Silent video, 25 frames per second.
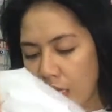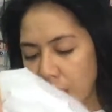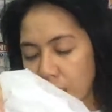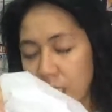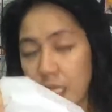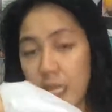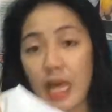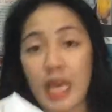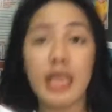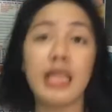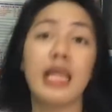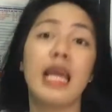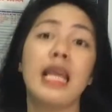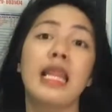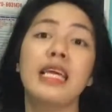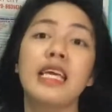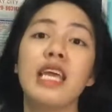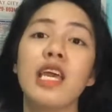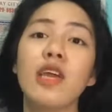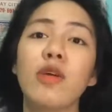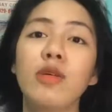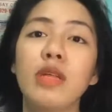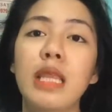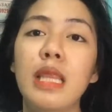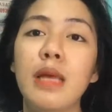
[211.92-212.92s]
ay,
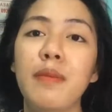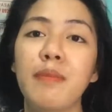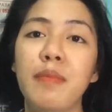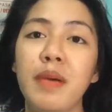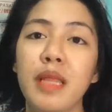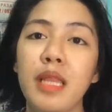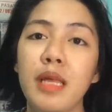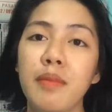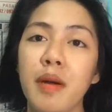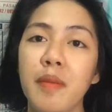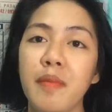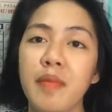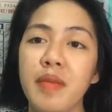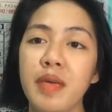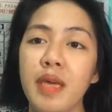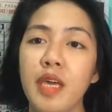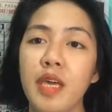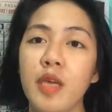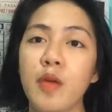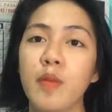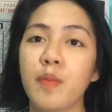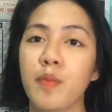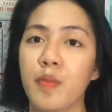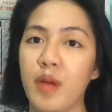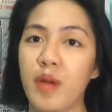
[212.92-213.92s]
ilalagay ko na lang pa na mamaya
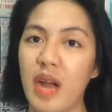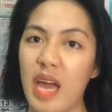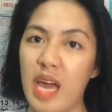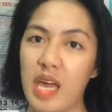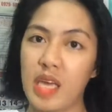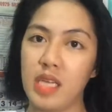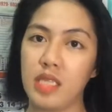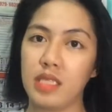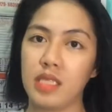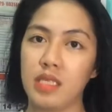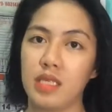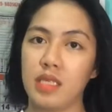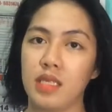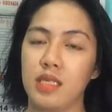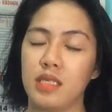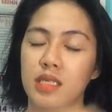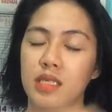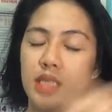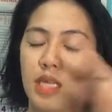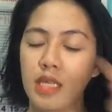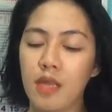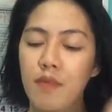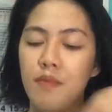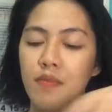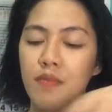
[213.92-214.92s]
yung price
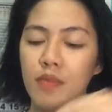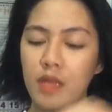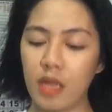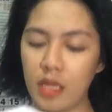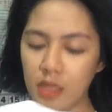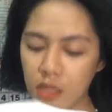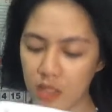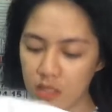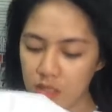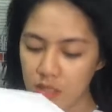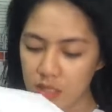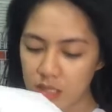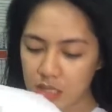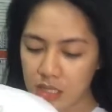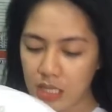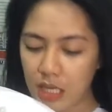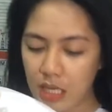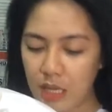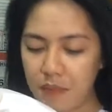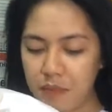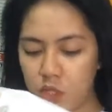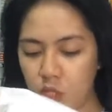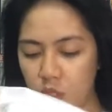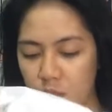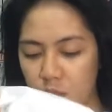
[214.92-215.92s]
sa dip, ano,
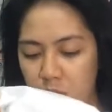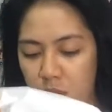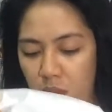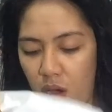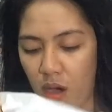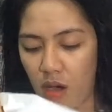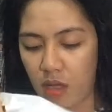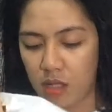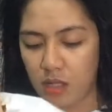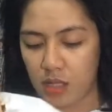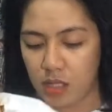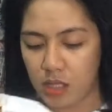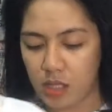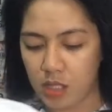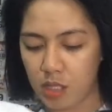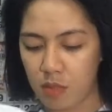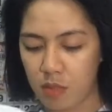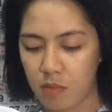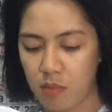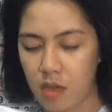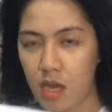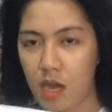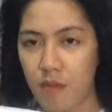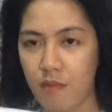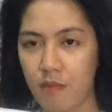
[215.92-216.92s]
description box
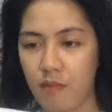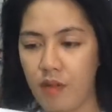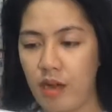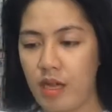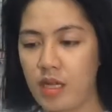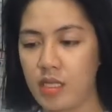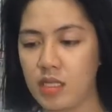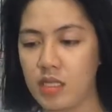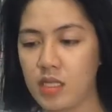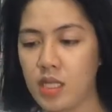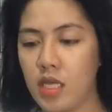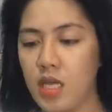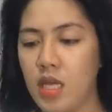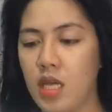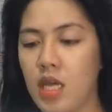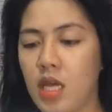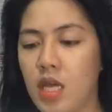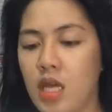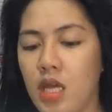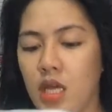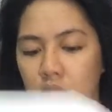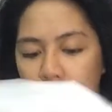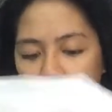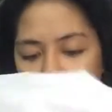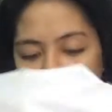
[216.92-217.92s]
yung mga price.
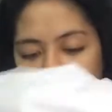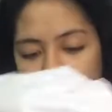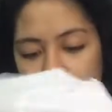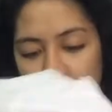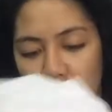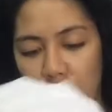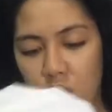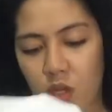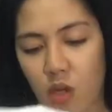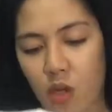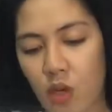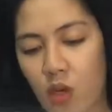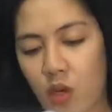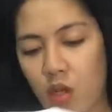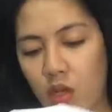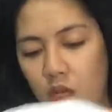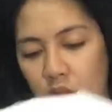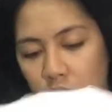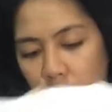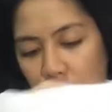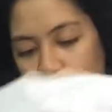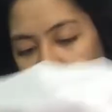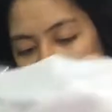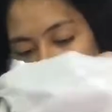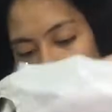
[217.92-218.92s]
Tapos ito,
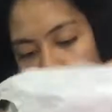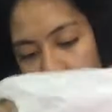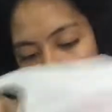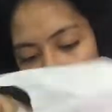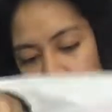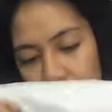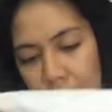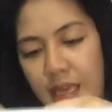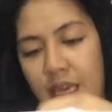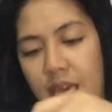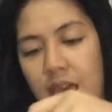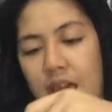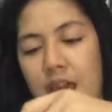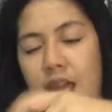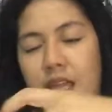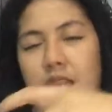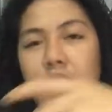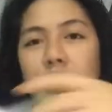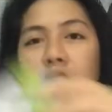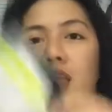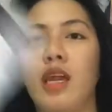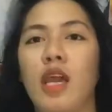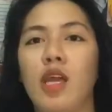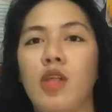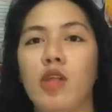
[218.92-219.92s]
ayan,
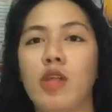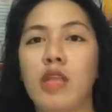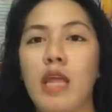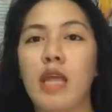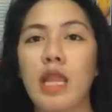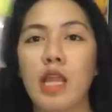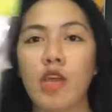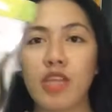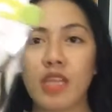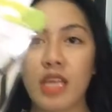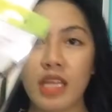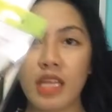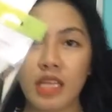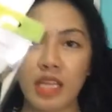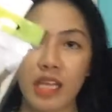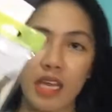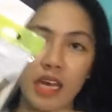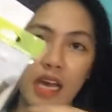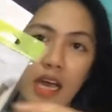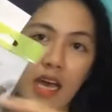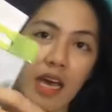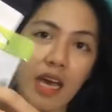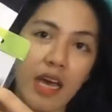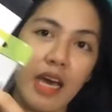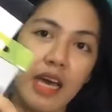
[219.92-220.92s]
ito na lang yung
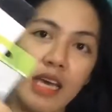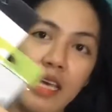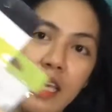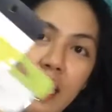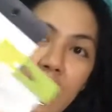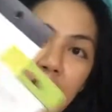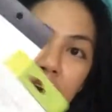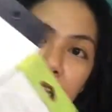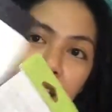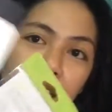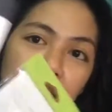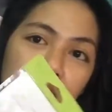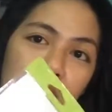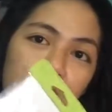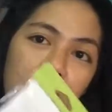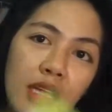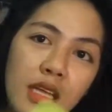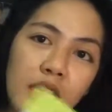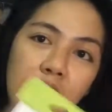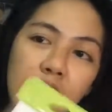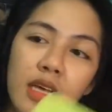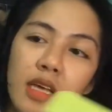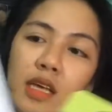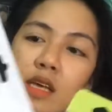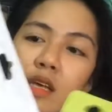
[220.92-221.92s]
natira. Ayan,
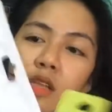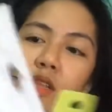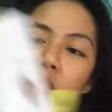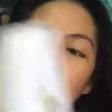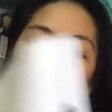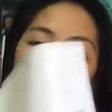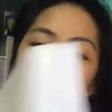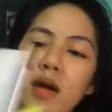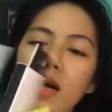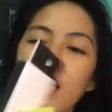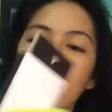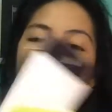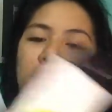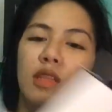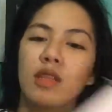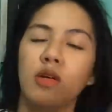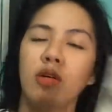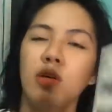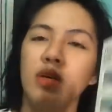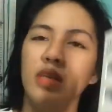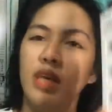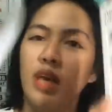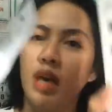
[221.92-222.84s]
itong mga to,